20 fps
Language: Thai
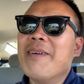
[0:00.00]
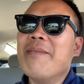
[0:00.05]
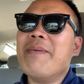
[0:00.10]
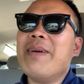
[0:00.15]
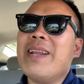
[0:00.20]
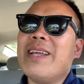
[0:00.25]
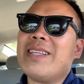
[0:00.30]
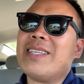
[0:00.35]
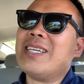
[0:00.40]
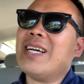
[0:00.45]
ไม่
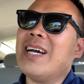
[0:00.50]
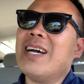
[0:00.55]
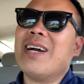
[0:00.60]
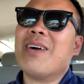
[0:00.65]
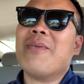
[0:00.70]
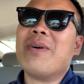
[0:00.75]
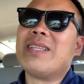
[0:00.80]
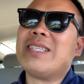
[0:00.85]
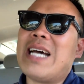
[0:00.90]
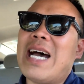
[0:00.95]
ได้เชิง
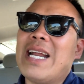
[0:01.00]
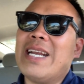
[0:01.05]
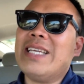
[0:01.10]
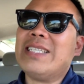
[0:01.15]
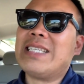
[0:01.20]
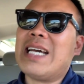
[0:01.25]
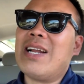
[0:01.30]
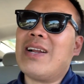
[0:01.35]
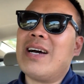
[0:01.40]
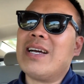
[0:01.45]
ว่าจ่าดี
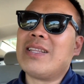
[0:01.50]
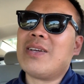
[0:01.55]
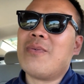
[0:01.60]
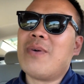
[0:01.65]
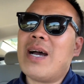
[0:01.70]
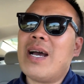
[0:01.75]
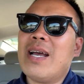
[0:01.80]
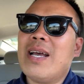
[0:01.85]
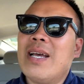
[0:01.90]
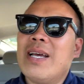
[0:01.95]
ใจหรอกครับ แต่
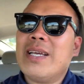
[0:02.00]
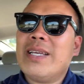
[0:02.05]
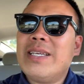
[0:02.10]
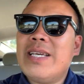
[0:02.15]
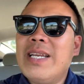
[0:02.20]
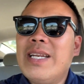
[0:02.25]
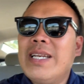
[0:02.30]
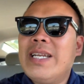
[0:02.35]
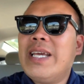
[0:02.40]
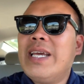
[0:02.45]
ว่า
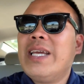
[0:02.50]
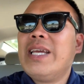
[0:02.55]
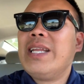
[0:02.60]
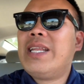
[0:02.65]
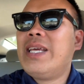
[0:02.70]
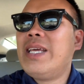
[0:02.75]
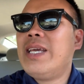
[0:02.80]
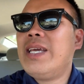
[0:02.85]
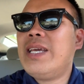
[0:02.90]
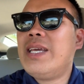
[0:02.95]
ยินดี
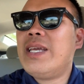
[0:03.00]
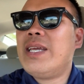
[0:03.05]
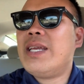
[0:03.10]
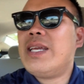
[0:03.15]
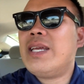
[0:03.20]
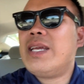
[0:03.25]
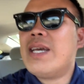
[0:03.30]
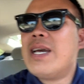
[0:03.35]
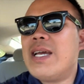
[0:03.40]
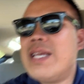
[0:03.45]
ที่
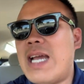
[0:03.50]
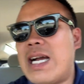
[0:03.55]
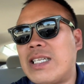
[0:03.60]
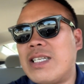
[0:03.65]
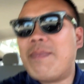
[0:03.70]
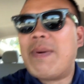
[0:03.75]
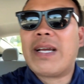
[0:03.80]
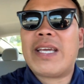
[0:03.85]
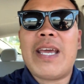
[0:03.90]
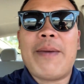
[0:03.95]
อยาก
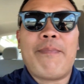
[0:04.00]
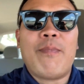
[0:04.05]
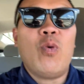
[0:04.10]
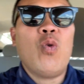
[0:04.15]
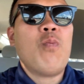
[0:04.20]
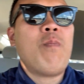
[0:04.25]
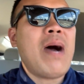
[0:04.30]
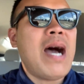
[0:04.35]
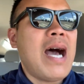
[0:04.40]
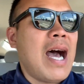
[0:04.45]
จะมาเก็บ
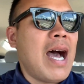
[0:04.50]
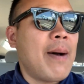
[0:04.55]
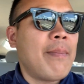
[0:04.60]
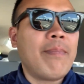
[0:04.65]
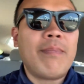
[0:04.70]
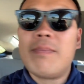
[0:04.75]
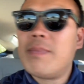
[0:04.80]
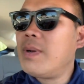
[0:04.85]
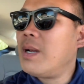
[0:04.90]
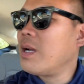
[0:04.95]
รูปภาพ
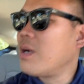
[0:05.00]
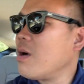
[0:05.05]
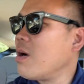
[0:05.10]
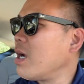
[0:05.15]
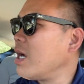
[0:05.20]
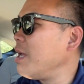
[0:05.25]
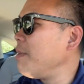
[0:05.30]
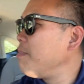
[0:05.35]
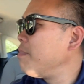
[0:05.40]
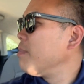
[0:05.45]
แล้วก็
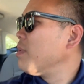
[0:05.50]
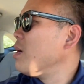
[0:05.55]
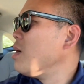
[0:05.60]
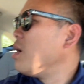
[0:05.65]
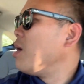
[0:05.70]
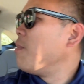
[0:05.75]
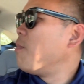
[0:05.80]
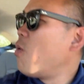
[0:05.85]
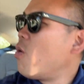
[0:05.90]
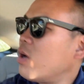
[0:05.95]
คลิป
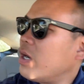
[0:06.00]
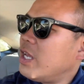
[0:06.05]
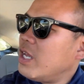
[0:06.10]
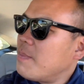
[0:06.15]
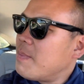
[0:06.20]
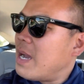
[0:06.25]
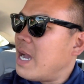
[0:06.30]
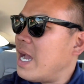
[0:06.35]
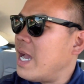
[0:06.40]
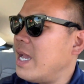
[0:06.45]
พวกนี้
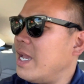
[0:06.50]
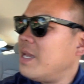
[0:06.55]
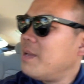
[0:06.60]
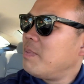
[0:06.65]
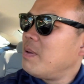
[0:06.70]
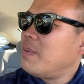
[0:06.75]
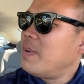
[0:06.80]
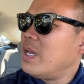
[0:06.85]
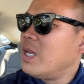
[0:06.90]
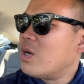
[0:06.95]
มาให้
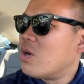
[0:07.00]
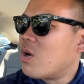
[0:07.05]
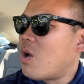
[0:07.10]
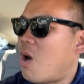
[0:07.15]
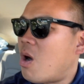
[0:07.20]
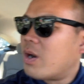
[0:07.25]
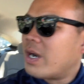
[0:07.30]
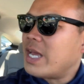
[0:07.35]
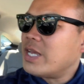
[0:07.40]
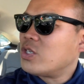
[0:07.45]
พี่ ๆ น้
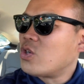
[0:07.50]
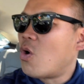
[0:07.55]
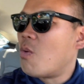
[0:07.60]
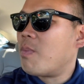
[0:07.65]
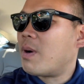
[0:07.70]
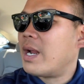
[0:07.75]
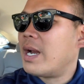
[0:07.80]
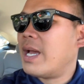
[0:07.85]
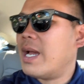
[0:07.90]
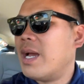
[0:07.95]
อง ๆ ได้ชม
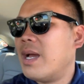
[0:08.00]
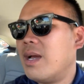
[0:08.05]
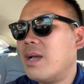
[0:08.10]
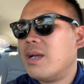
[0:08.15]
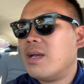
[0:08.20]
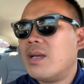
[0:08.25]
กันฮะ